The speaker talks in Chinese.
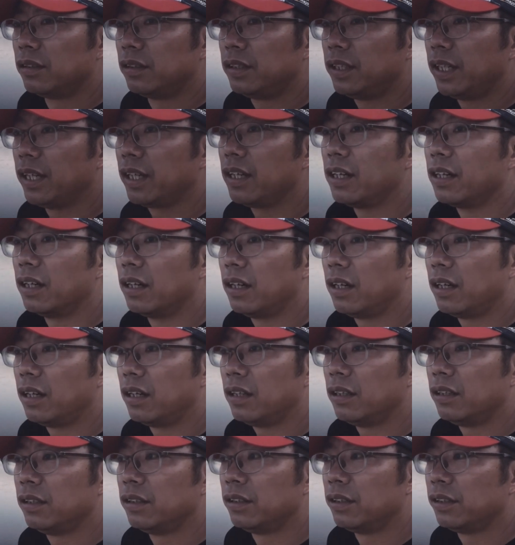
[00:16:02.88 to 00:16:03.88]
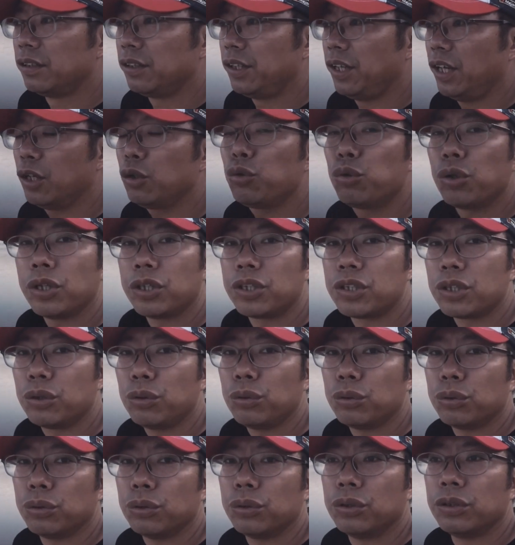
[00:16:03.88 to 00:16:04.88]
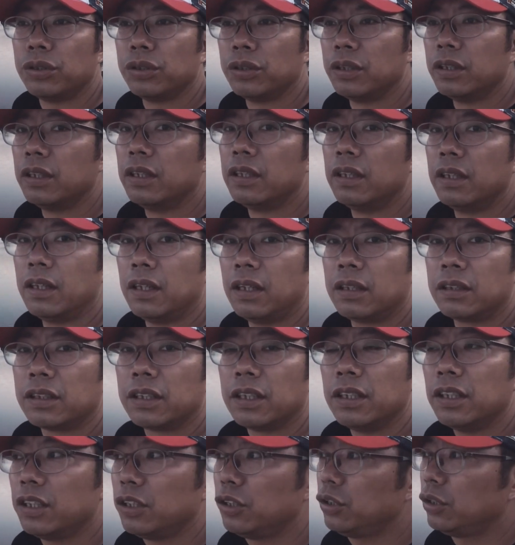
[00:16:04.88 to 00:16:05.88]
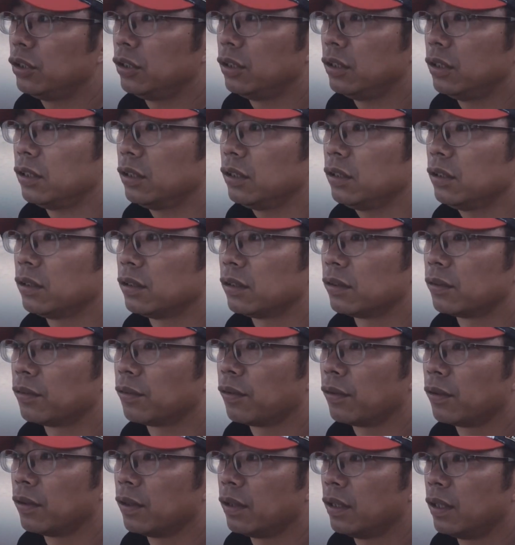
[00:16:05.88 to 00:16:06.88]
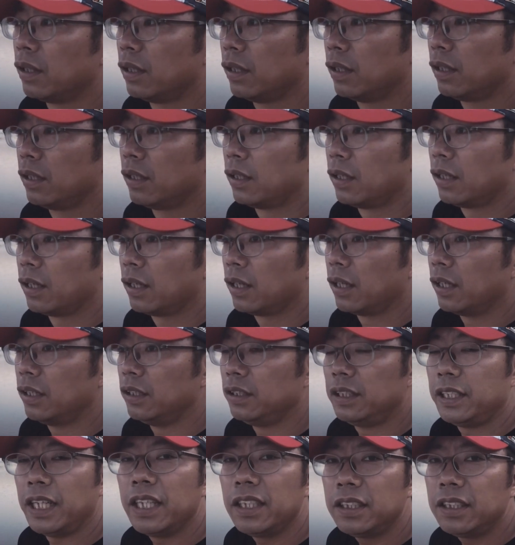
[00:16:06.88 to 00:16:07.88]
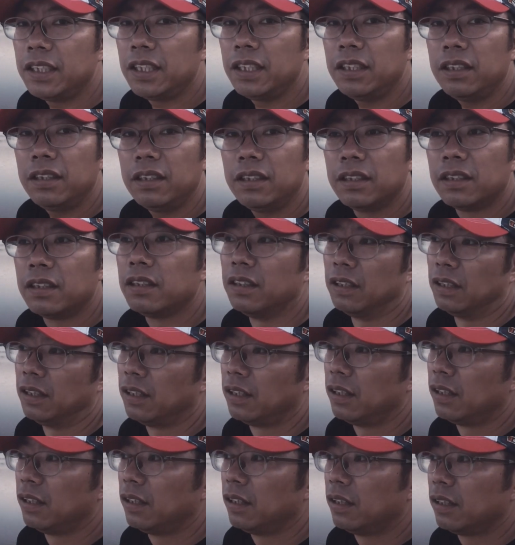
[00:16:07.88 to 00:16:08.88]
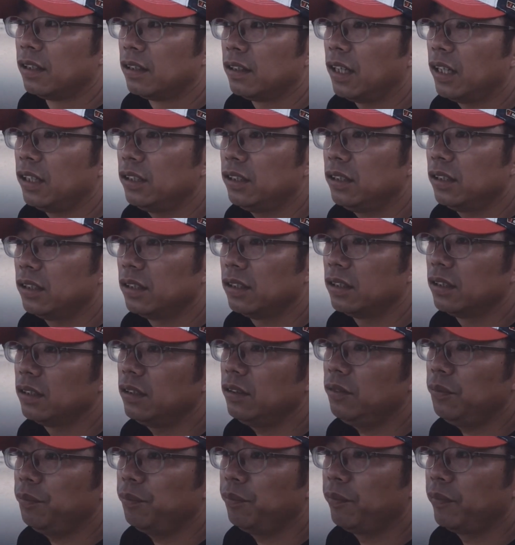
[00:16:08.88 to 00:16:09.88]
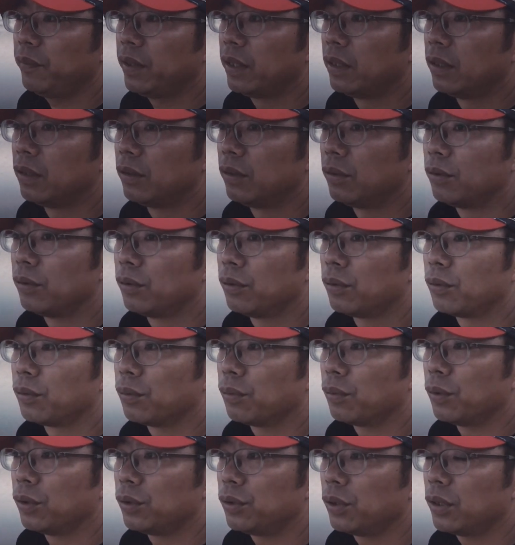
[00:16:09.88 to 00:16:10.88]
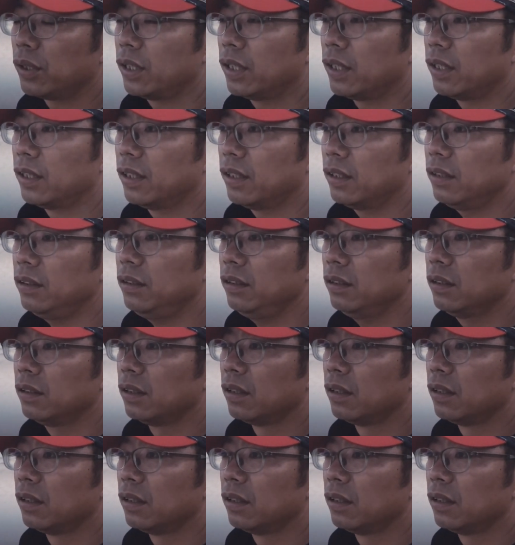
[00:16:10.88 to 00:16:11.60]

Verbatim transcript: 这个野水之路真的是很艰辛，但是我觉得。